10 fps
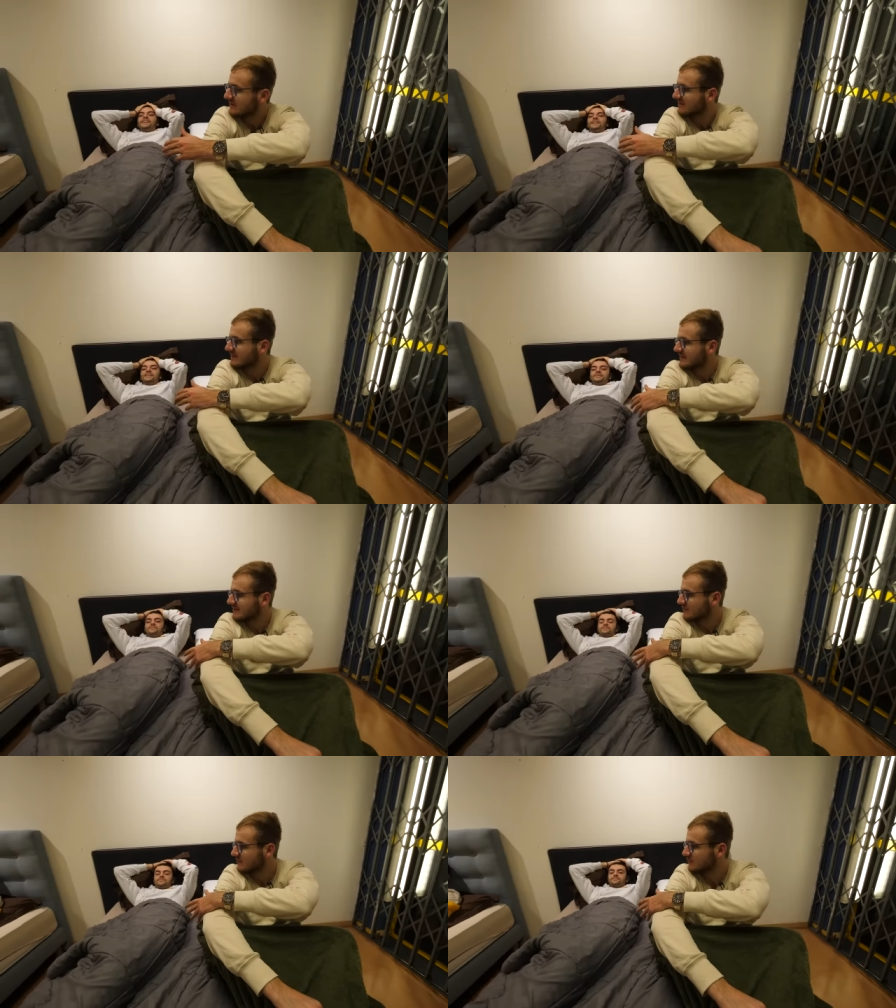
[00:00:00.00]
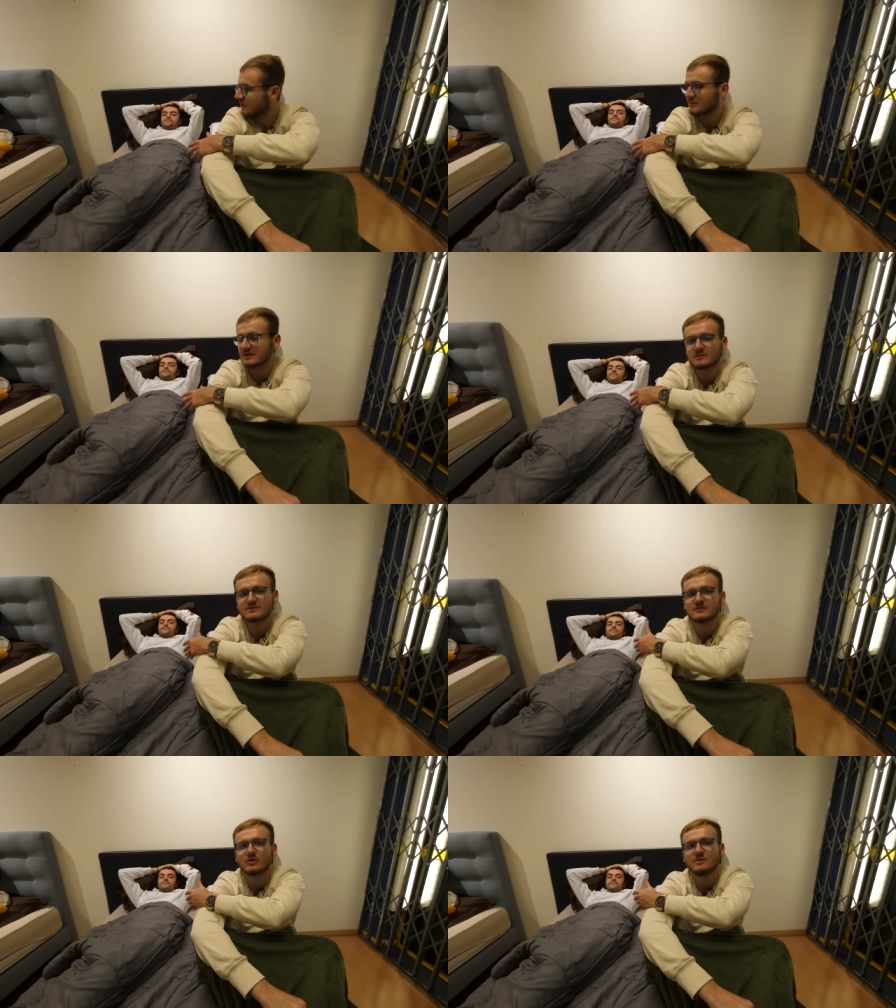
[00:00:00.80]
si quelqu'un d'autre dort, par exemple,
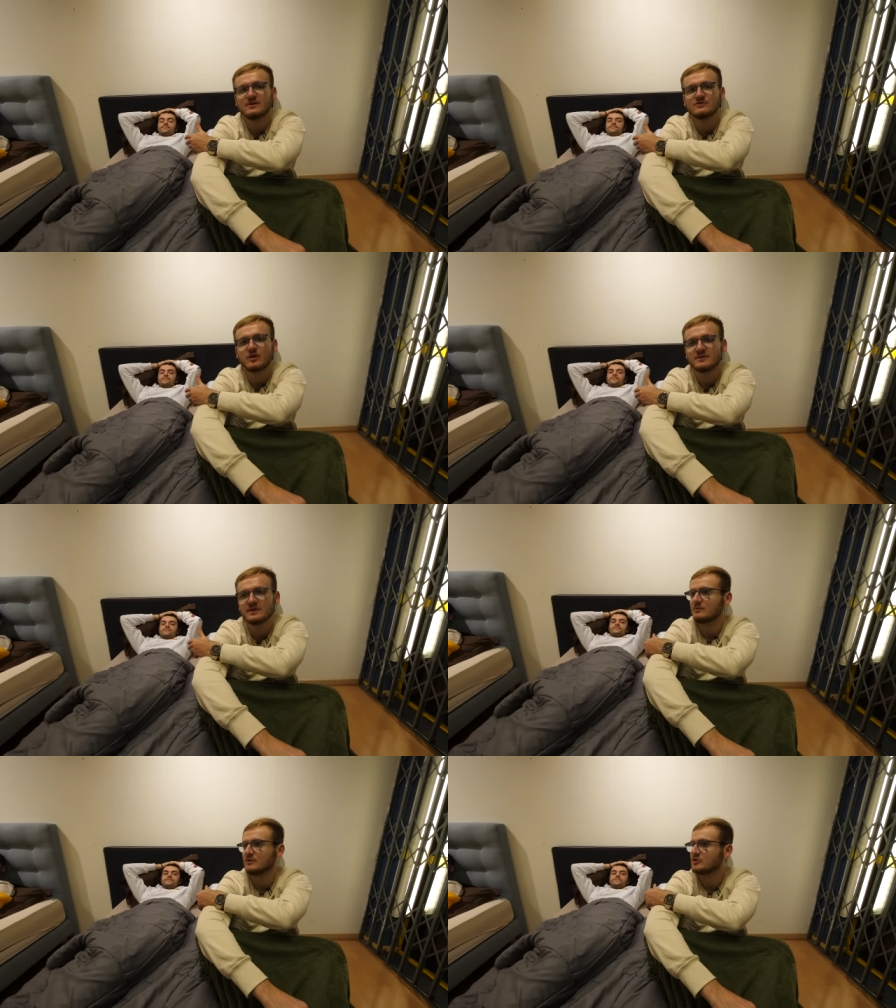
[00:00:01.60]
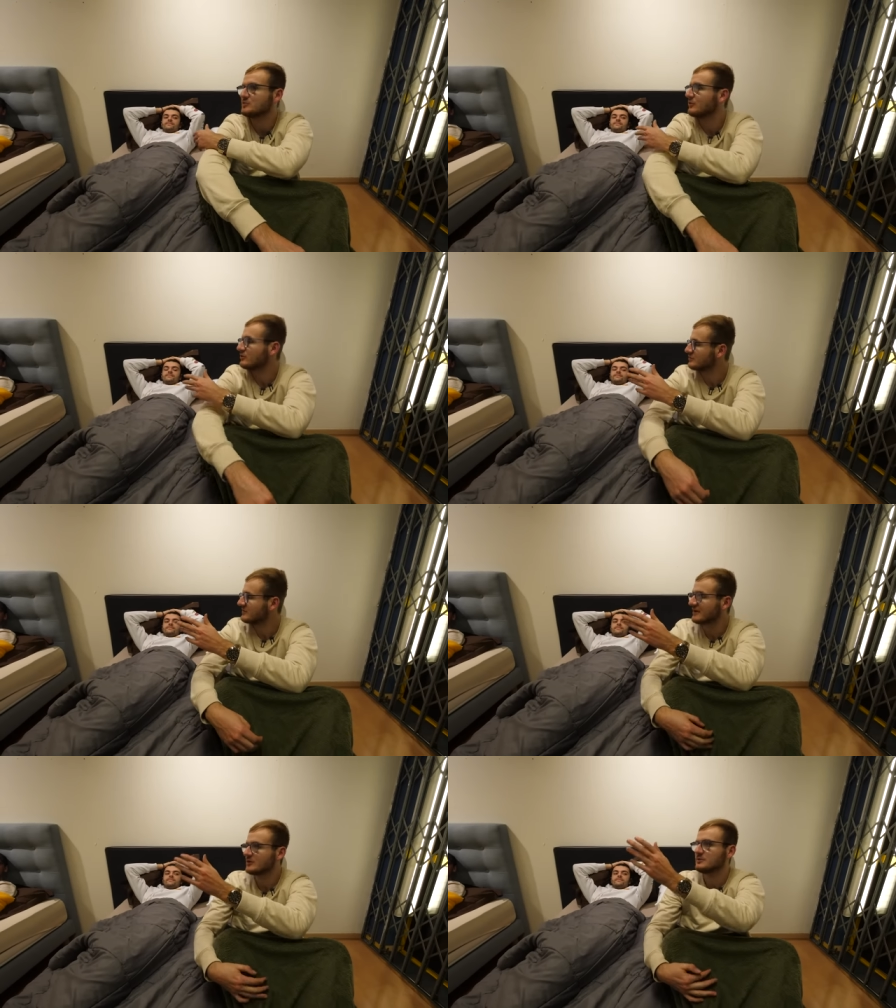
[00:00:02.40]
si Romain avait dormi là, bah, toi, tu peux continuer
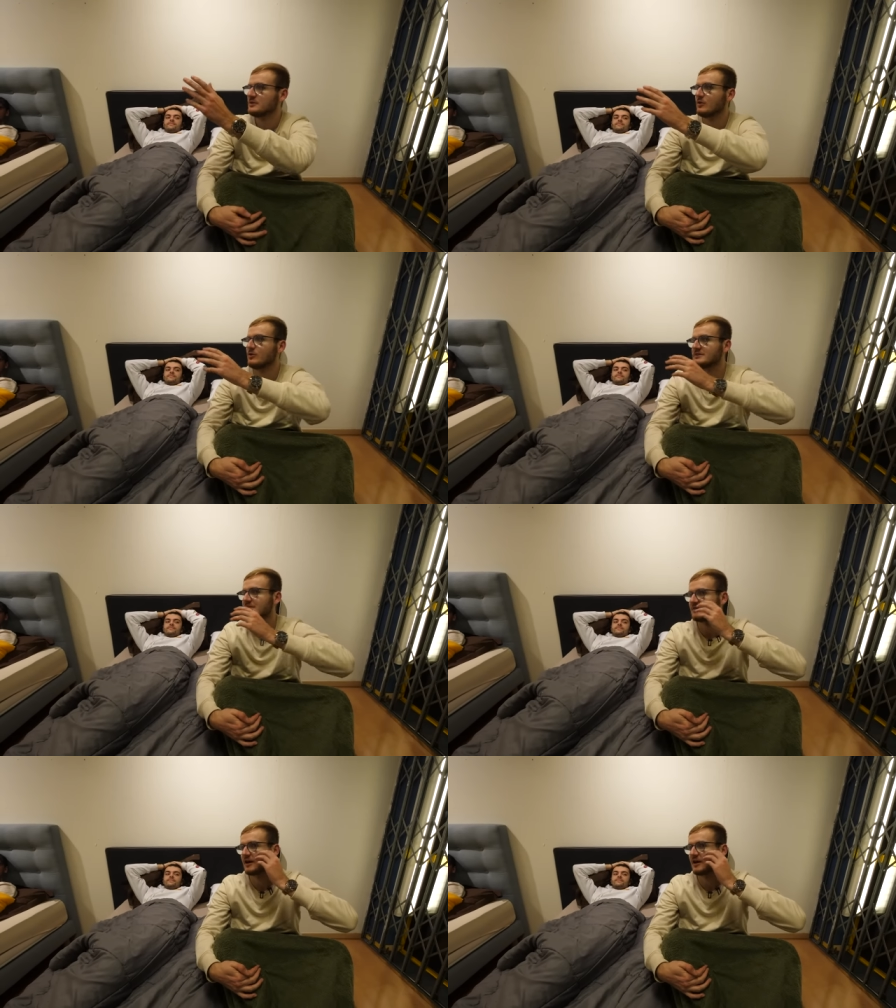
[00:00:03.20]
ta nuit en haut, etc.